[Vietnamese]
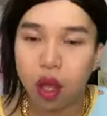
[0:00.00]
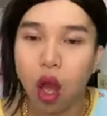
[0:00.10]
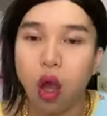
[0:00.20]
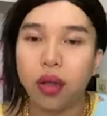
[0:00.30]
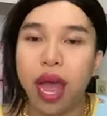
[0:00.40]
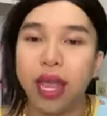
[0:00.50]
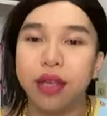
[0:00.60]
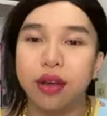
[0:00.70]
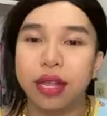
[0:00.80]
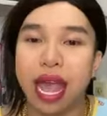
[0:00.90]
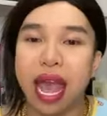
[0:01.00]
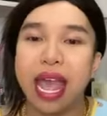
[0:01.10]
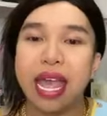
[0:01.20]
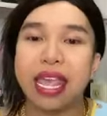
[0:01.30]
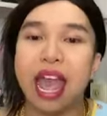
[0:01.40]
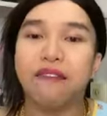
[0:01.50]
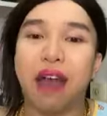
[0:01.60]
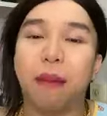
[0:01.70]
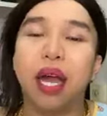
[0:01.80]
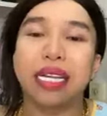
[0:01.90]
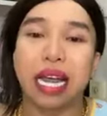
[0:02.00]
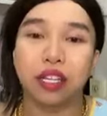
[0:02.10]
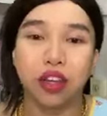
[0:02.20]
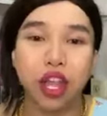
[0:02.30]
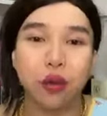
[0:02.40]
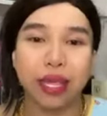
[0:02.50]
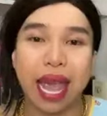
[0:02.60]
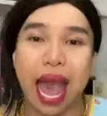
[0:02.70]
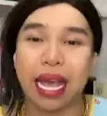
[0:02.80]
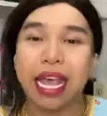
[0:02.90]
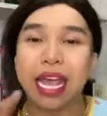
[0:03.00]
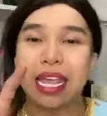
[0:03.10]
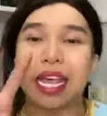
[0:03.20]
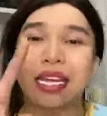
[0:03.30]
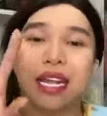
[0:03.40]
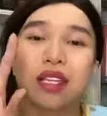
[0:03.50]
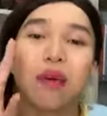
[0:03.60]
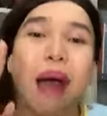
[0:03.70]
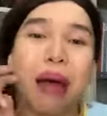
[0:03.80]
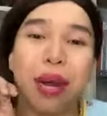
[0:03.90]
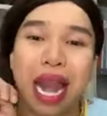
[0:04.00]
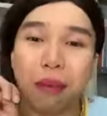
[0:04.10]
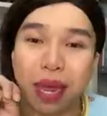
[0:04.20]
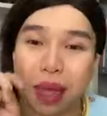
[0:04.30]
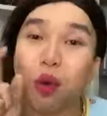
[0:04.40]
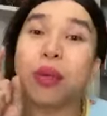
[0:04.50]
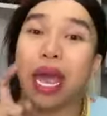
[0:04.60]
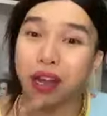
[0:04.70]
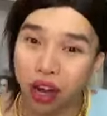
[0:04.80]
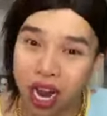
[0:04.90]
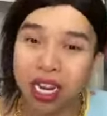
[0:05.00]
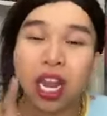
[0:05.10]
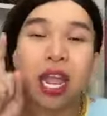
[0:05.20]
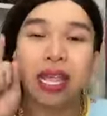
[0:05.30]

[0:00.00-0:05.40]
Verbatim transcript: Ok Dương nha Giang Phạm ơi trà sữa nhiêu chai Dạ trà sữa 35 ngàn một chai nửa lít